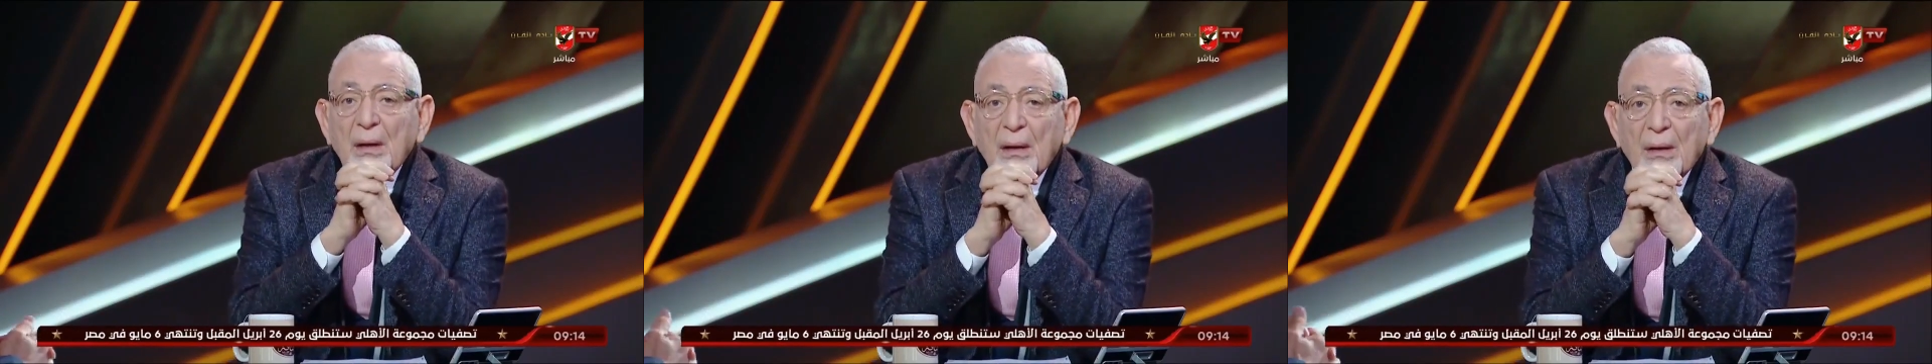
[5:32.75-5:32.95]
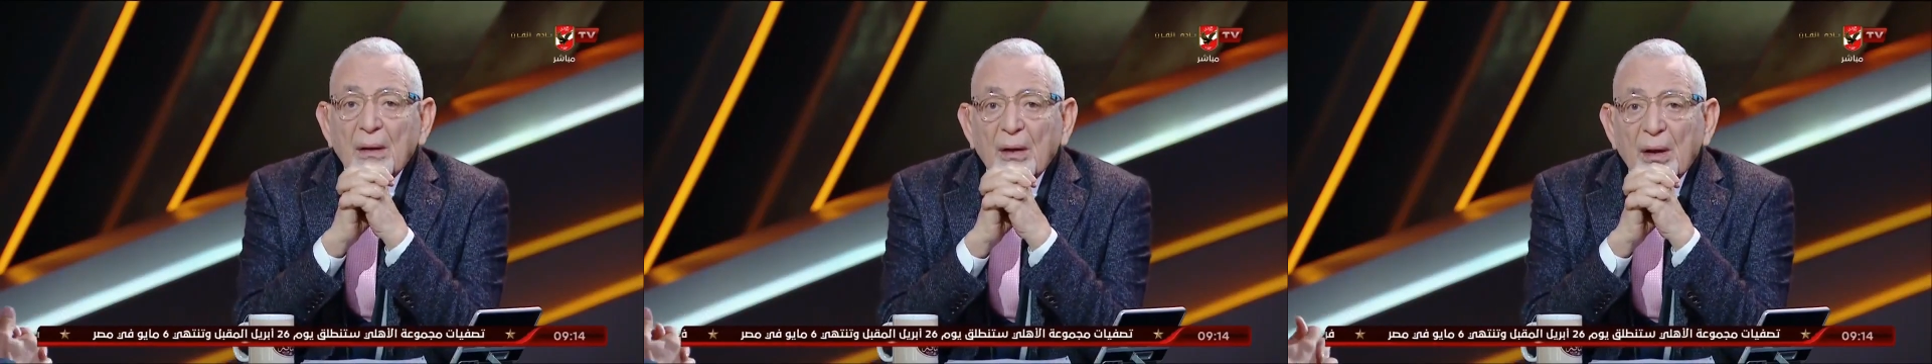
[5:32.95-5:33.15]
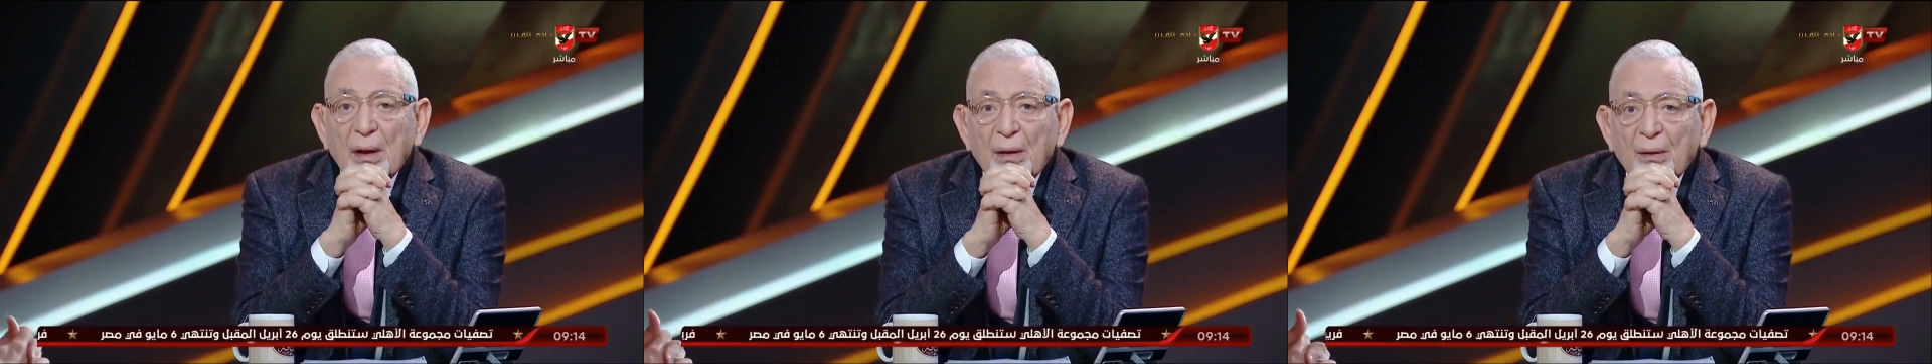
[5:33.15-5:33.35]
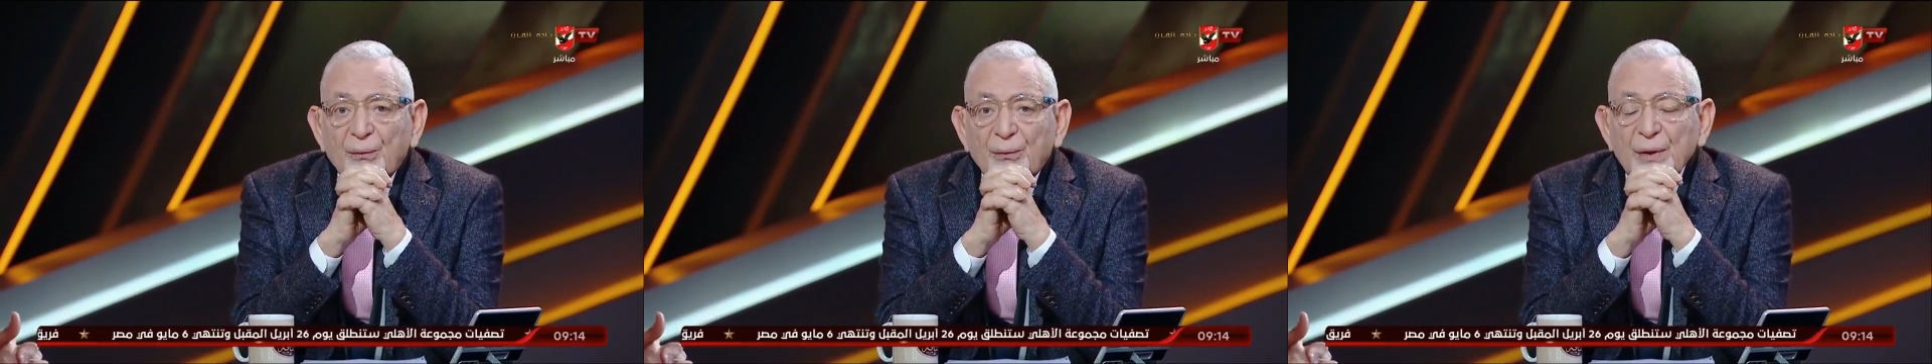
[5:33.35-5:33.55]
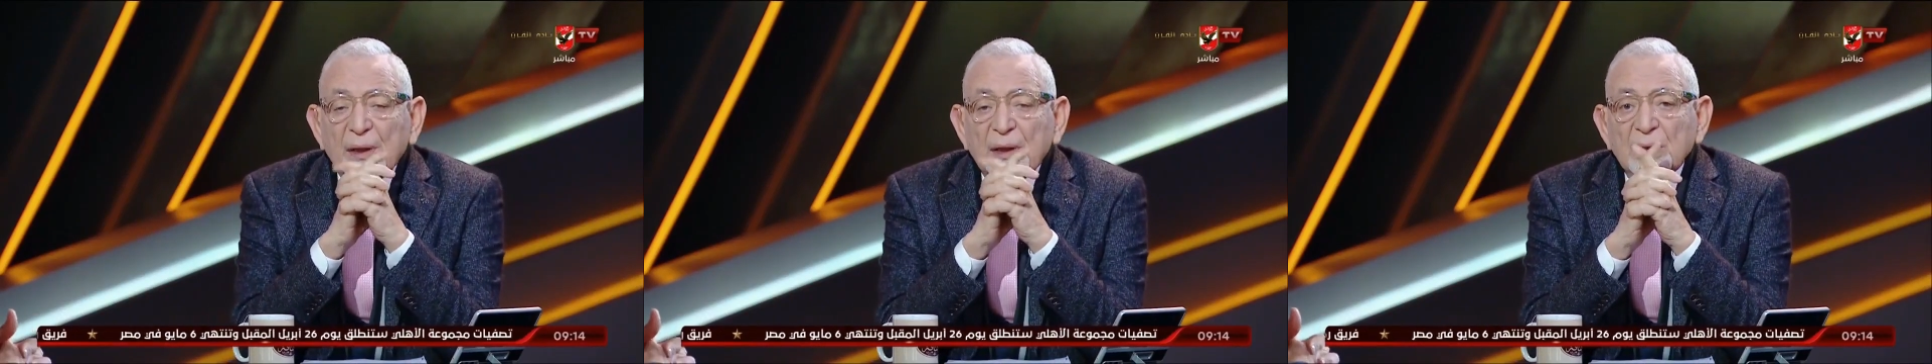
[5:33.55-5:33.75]
آه،
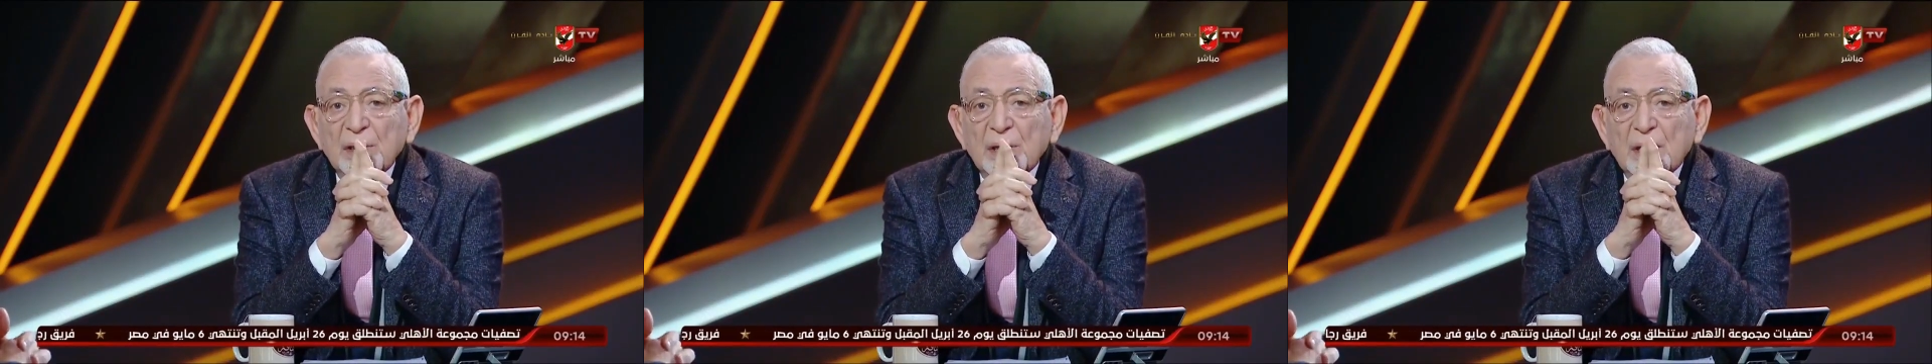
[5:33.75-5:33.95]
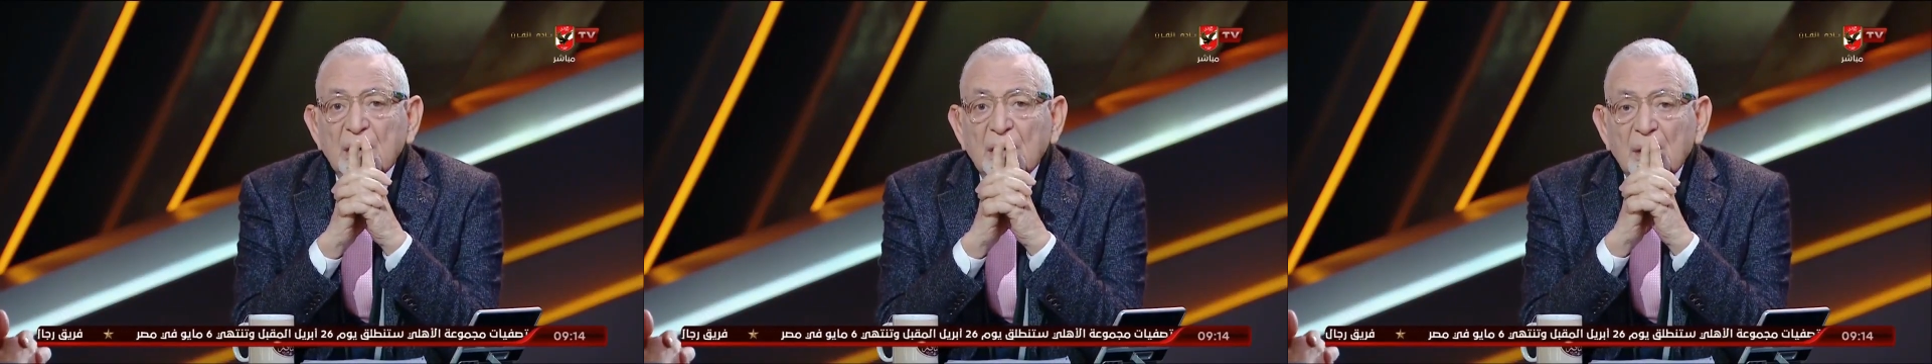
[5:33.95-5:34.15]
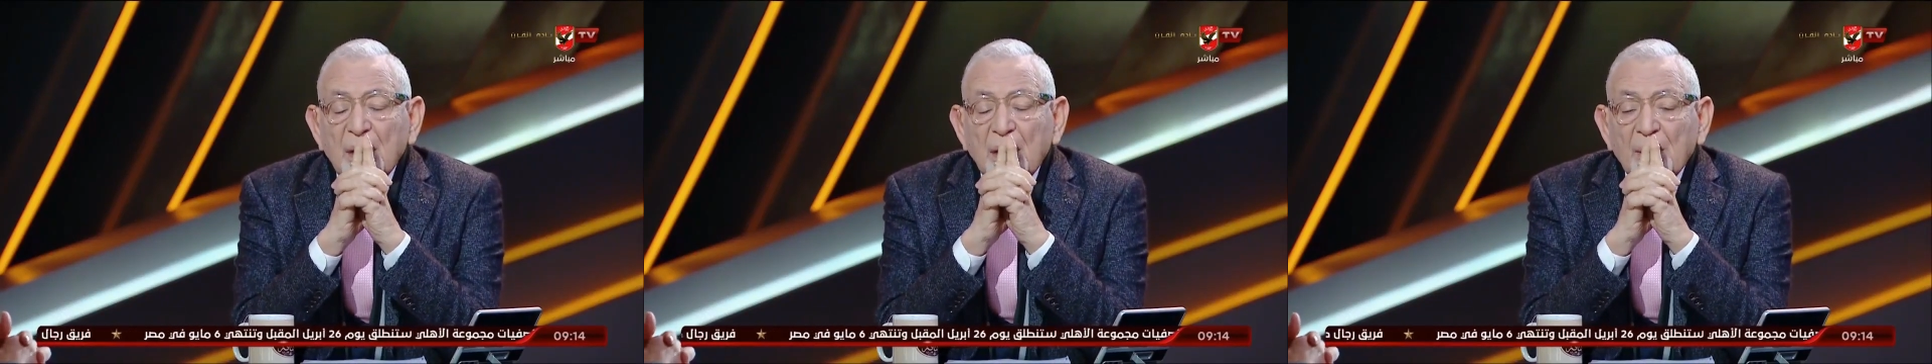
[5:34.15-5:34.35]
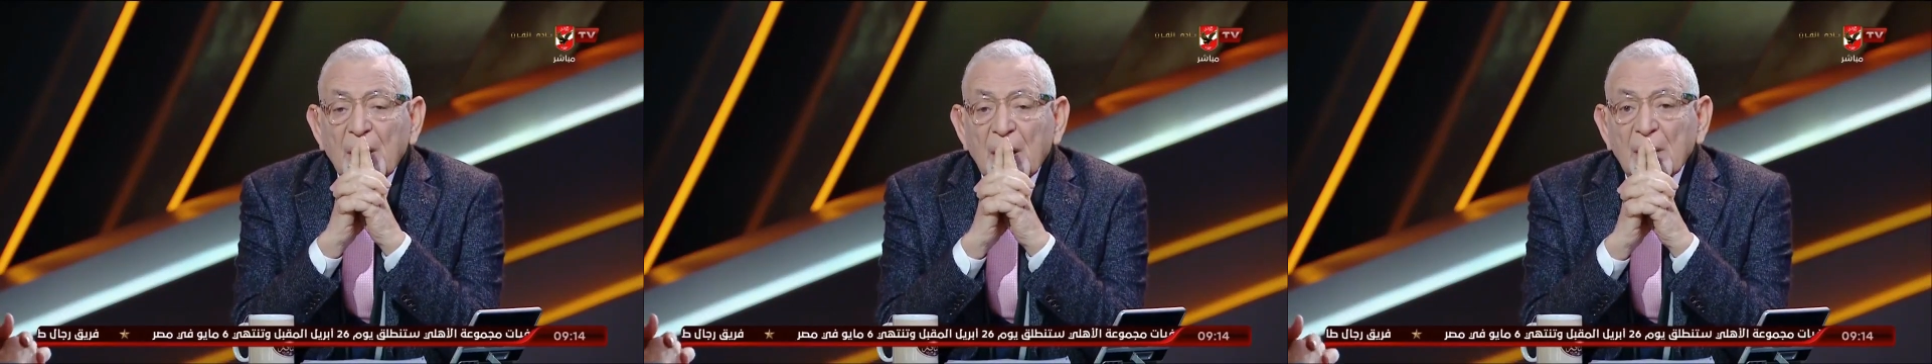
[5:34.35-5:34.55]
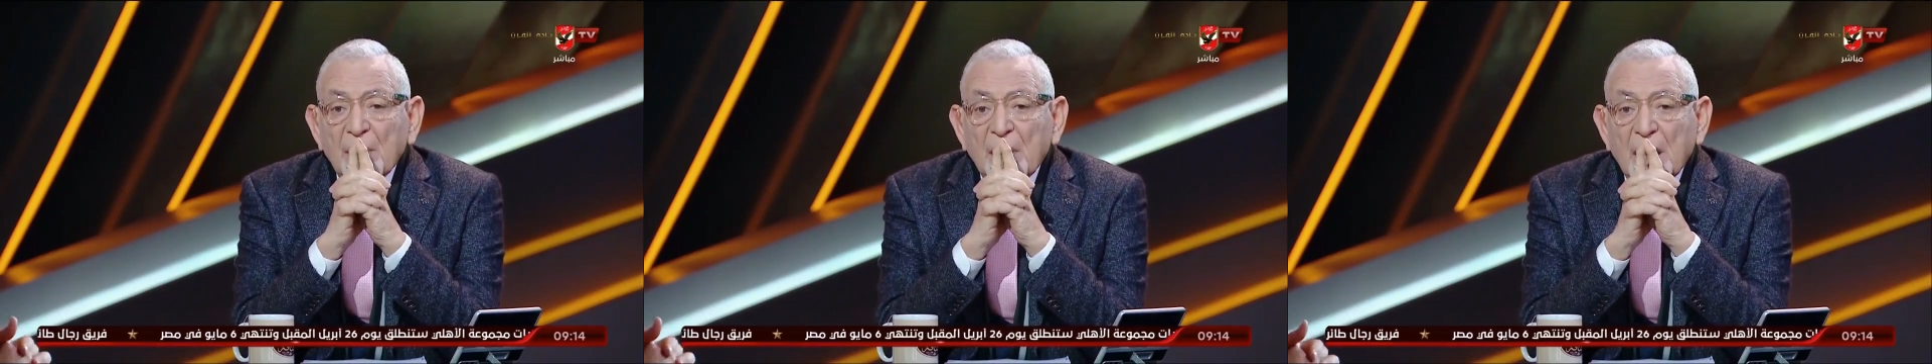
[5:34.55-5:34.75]
في حراسه
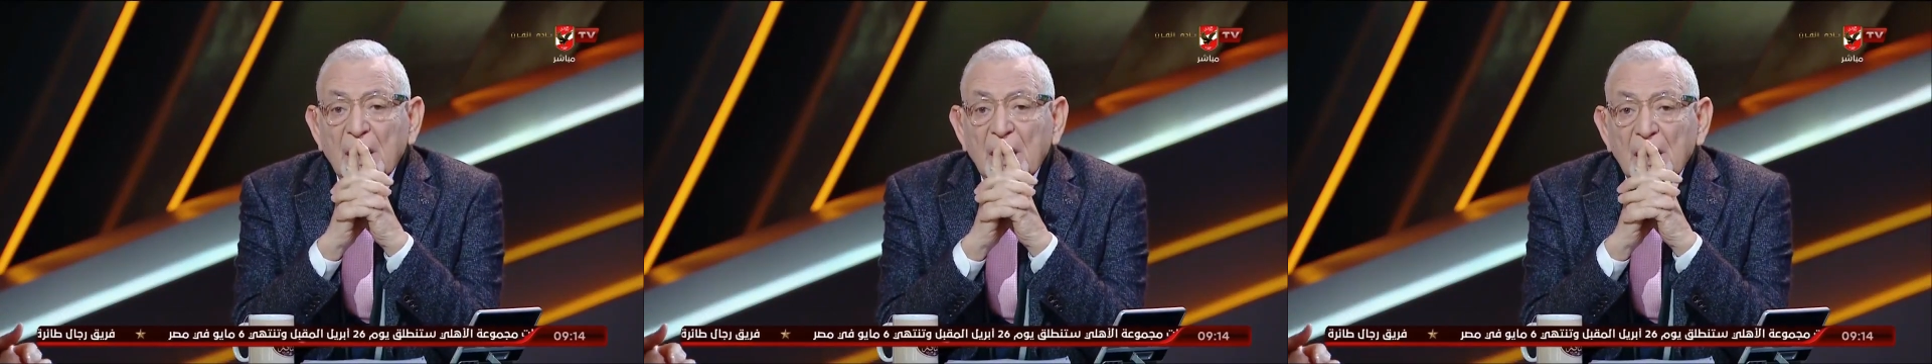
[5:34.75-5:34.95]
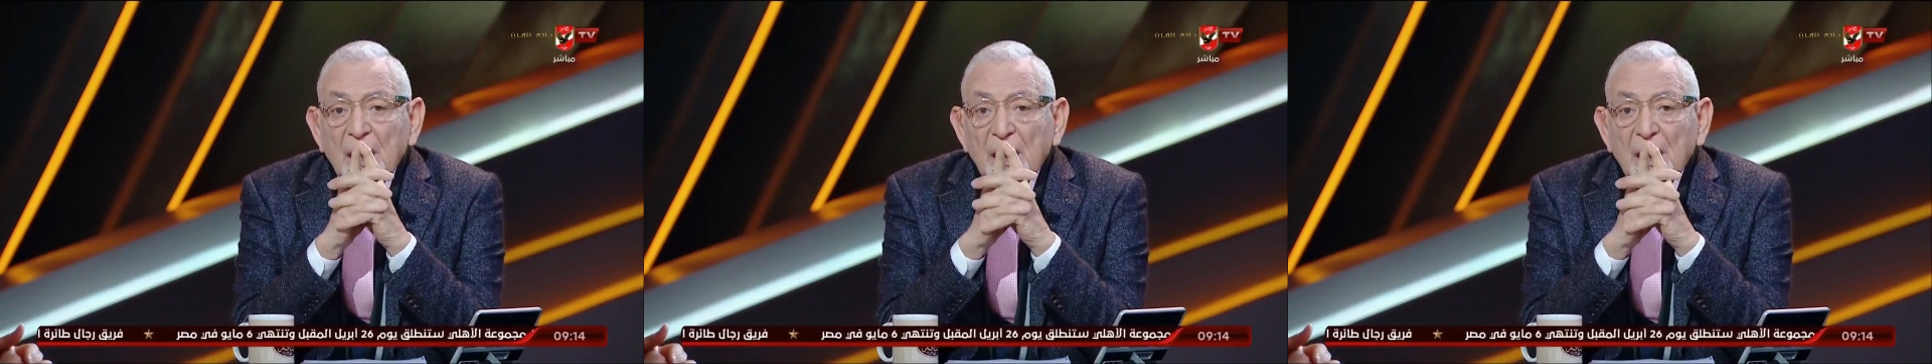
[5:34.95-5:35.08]
المرمى